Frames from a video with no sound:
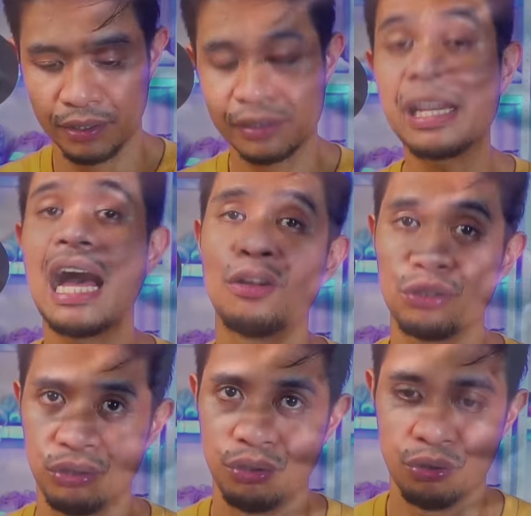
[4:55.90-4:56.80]
sa
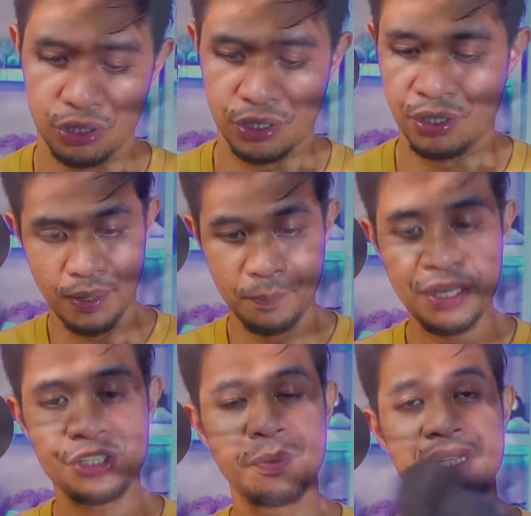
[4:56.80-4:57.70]
outdoor.
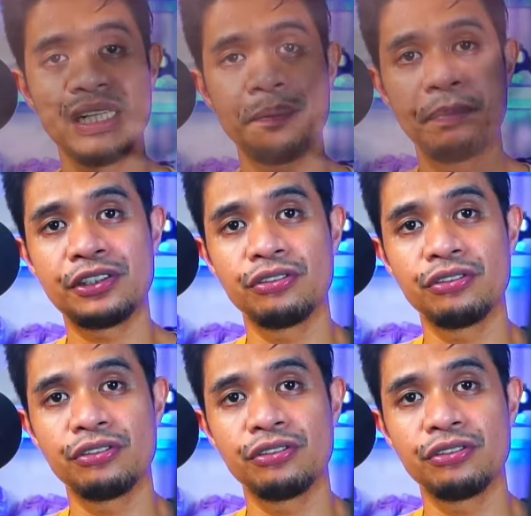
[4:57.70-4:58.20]
Medyo maninipis yung